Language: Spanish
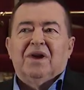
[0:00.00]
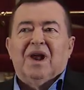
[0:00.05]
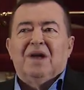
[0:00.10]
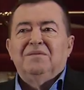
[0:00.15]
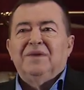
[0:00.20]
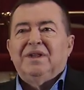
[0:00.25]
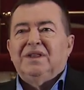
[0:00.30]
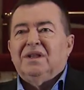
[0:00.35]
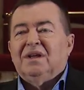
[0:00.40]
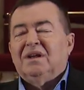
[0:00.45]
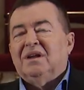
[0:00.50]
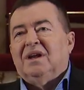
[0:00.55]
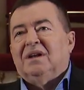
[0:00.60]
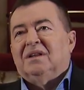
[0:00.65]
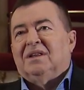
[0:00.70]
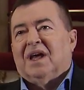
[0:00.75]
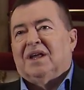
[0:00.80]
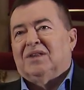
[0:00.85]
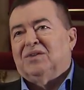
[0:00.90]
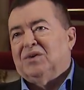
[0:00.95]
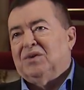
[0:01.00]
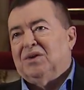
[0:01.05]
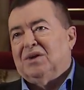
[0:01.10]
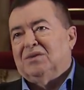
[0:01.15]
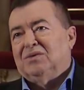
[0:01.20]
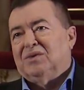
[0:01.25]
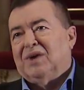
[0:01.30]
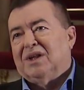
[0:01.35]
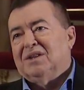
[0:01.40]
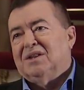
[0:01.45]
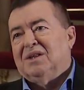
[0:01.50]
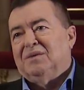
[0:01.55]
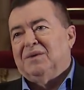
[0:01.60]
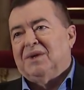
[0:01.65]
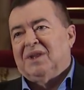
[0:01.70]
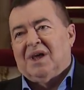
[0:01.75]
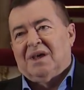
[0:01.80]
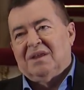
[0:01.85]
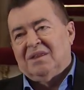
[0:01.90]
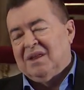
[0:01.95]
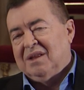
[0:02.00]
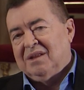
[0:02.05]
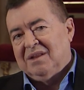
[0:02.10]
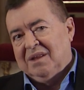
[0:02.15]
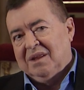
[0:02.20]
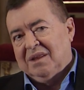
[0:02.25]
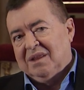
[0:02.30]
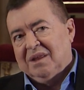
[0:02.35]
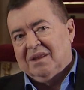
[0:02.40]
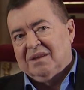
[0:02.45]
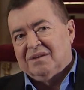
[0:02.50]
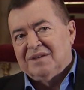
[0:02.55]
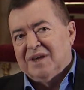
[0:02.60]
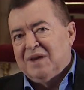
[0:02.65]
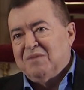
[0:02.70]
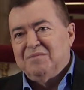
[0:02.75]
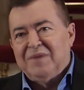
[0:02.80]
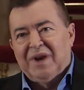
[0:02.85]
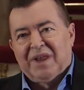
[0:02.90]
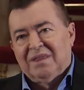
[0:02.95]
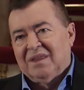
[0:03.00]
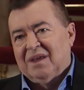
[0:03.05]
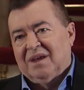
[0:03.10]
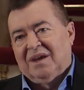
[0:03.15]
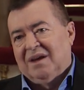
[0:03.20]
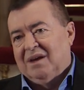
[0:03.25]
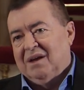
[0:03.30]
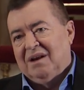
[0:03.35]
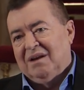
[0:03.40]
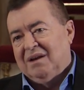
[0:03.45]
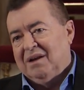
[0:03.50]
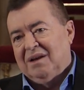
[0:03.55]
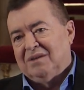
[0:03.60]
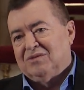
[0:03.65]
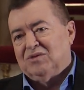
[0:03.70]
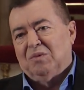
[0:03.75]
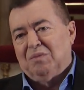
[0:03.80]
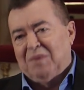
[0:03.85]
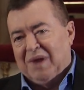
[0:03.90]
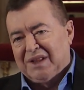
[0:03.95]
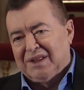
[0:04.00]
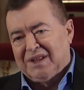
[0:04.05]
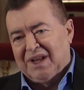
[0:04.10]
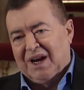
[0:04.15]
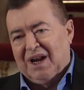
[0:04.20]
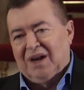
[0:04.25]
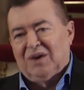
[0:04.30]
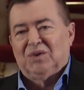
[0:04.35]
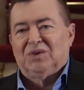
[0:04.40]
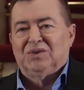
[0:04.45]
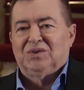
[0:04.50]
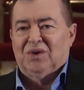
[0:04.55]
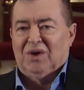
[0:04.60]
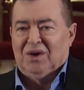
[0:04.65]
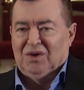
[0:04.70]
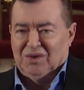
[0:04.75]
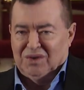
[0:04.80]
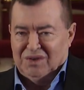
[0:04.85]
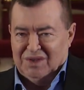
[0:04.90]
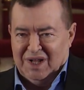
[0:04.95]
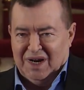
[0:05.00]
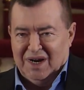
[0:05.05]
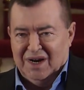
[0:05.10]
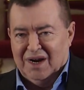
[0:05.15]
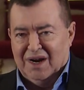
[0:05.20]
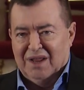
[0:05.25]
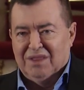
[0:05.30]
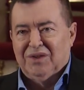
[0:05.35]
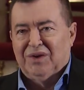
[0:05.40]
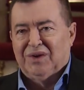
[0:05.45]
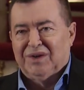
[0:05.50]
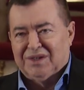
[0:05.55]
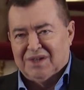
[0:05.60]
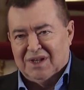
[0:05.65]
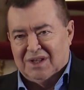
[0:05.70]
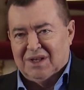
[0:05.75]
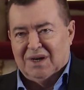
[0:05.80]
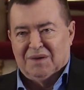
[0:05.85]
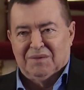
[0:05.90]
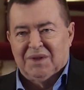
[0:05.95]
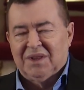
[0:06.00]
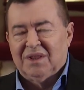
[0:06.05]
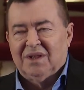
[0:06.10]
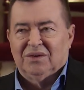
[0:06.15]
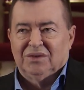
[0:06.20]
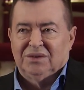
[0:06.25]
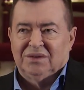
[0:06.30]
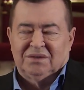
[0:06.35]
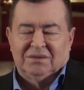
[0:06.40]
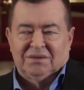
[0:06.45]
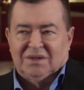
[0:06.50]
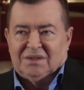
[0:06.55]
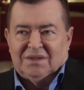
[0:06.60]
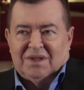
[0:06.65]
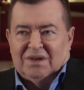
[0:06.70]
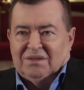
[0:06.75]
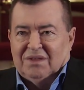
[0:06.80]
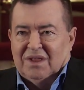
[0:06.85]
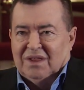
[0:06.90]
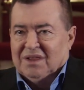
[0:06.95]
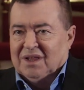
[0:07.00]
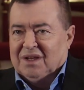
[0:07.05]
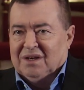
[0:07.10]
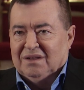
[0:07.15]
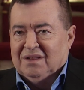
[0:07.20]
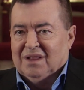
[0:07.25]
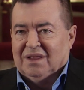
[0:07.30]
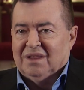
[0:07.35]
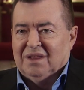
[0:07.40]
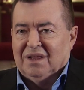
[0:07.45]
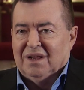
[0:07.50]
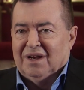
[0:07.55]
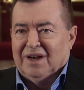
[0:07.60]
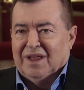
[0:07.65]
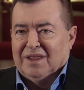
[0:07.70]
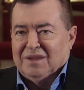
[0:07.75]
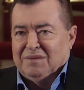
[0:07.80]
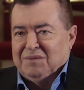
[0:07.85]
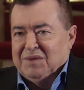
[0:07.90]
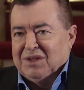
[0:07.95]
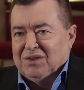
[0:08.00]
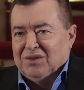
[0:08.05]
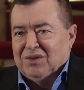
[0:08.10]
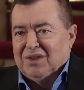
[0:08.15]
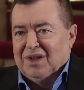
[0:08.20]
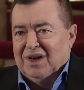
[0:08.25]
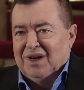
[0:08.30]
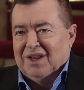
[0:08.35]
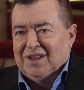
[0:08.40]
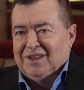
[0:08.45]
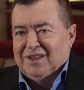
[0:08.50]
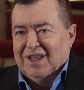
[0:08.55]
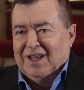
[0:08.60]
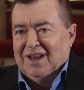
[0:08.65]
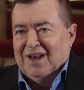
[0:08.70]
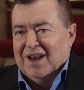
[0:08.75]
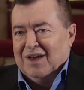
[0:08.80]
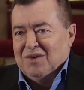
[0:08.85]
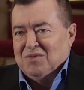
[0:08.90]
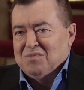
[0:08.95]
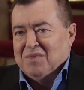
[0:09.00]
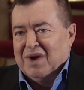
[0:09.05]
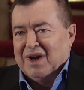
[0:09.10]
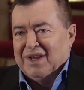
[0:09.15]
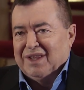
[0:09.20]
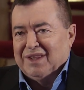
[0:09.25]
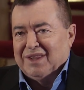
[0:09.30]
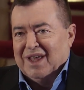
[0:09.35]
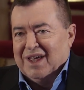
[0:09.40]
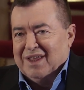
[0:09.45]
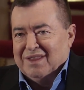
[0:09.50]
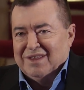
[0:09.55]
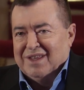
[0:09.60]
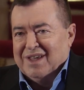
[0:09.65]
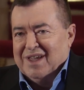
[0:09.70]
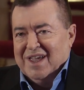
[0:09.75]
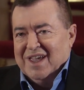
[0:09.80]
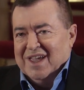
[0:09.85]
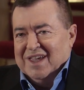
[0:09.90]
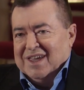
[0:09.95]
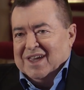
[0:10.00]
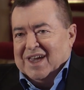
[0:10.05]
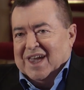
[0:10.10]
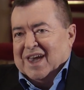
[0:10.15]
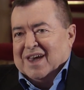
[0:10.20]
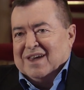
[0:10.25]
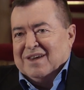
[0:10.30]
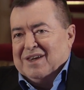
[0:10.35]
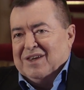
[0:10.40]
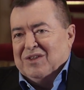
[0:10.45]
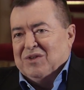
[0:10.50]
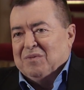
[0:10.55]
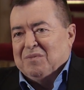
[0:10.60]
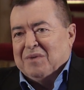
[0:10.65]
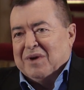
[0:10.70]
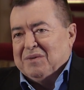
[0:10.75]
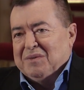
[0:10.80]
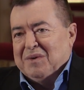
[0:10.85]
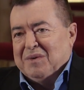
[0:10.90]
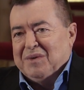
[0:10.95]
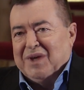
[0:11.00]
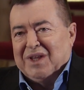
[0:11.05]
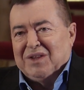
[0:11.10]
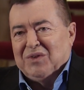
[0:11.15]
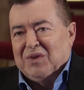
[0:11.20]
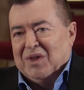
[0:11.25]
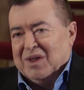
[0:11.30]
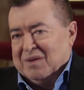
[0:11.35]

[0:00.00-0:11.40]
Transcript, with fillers: realmente el teatro es una actividad desde siempre, de, el suplantar al otro, el contar narraciones a través de otro, ha estado desde, el nacimiento de la, humanidad y que ha ido perviviendo